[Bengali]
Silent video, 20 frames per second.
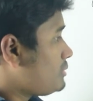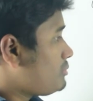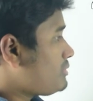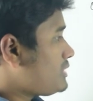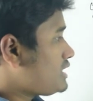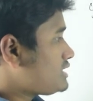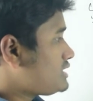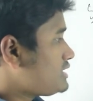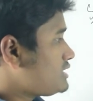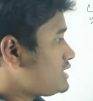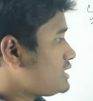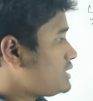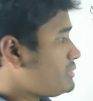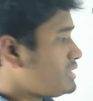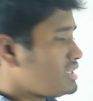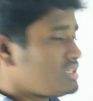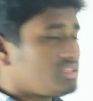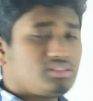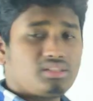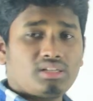মাথাটাকে
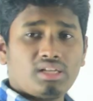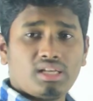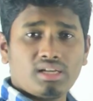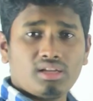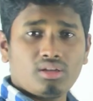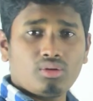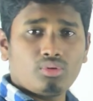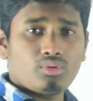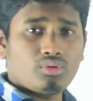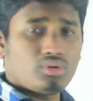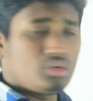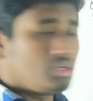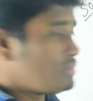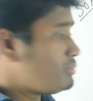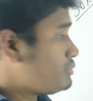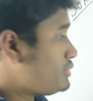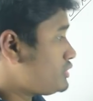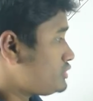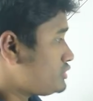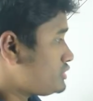মাটিতে লাগালো
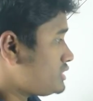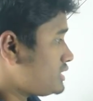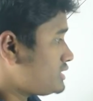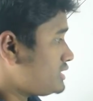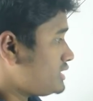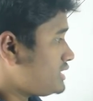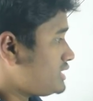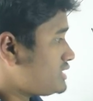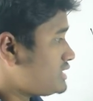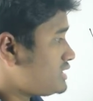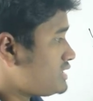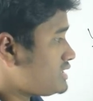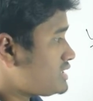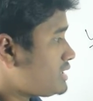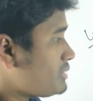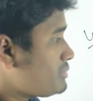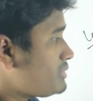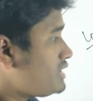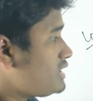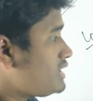পদচাকতিকে টেনে
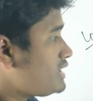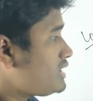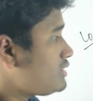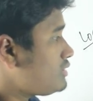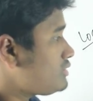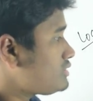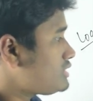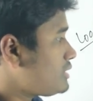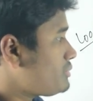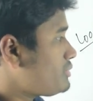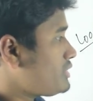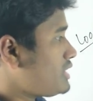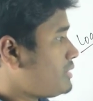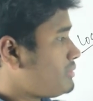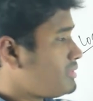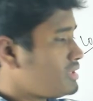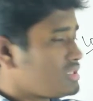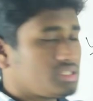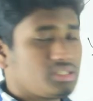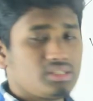সামনে নিয়ে গেল তারপরে
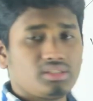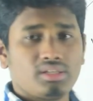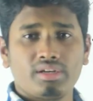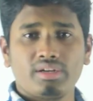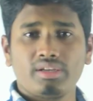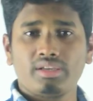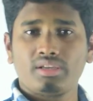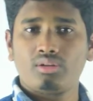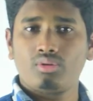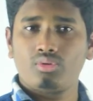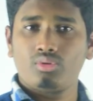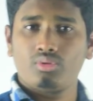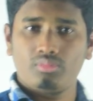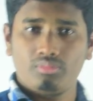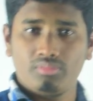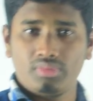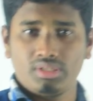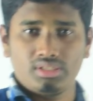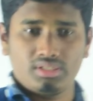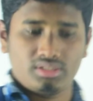আবার সে দাঁড়ায় গেল
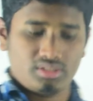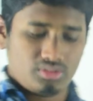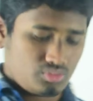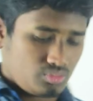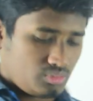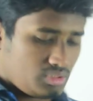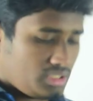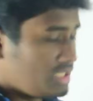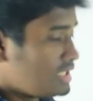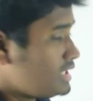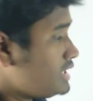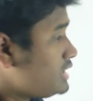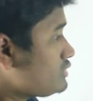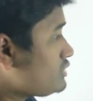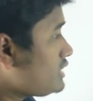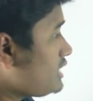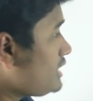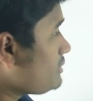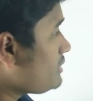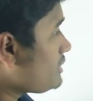মাথাটা তুলে
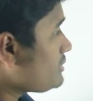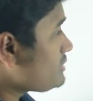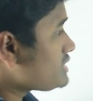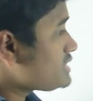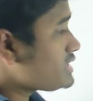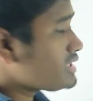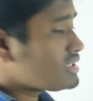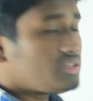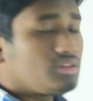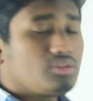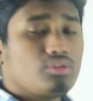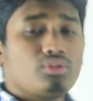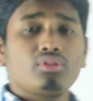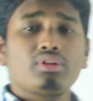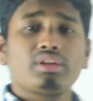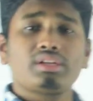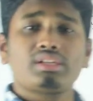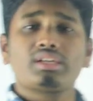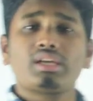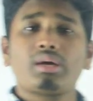তো এভাবে সে কী করলো
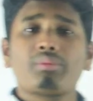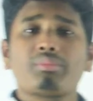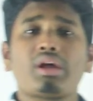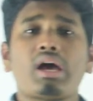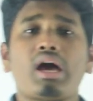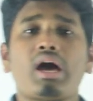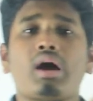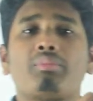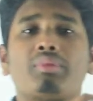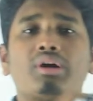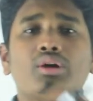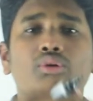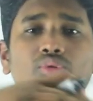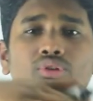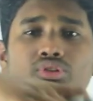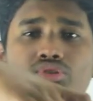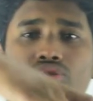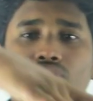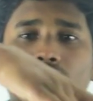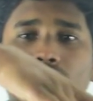এটাকে আমরা
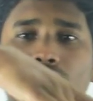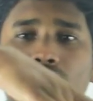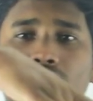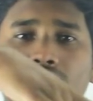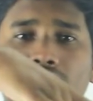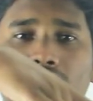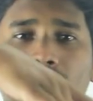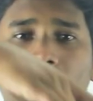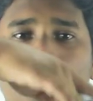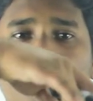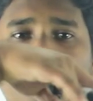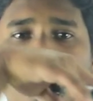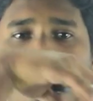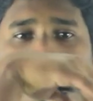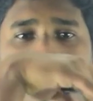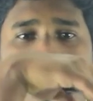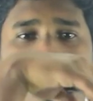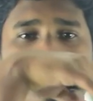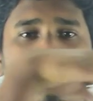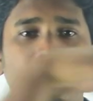হামাগুড়ি চলা বলি এভাবে
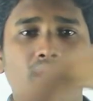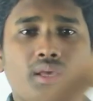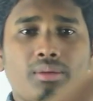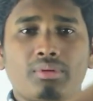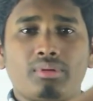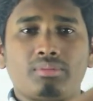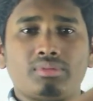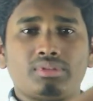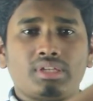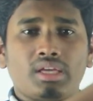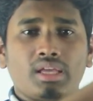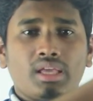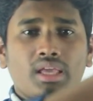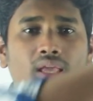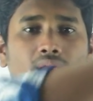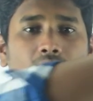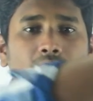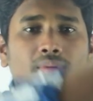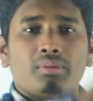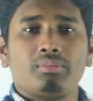যায় এভাবে যায়
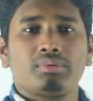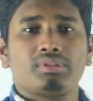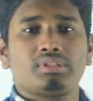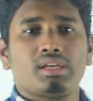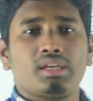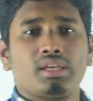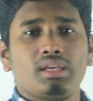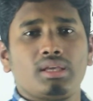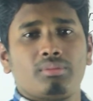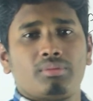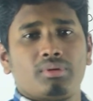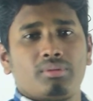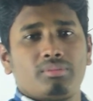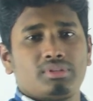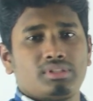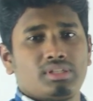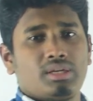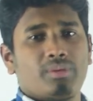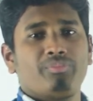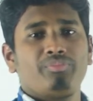এভাবে যায় এভাবে
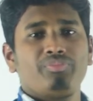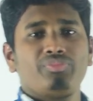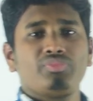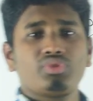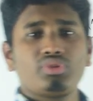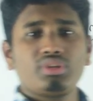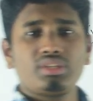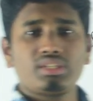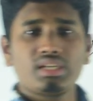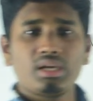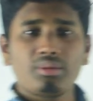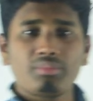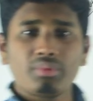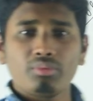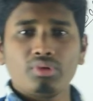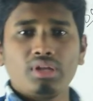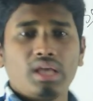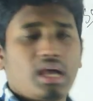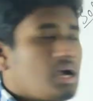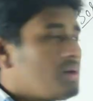যায় তো এটাকে আমরা
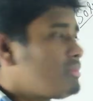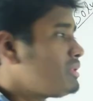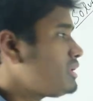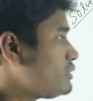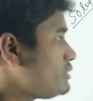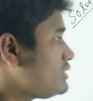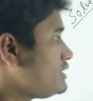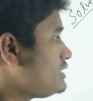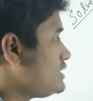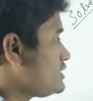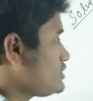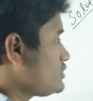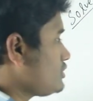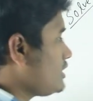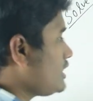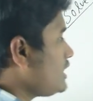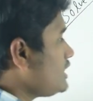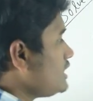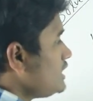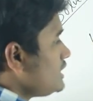বলি হামাগুড়ি দিয়ে
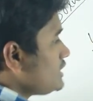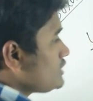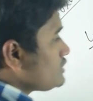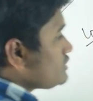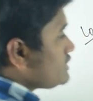চলা তো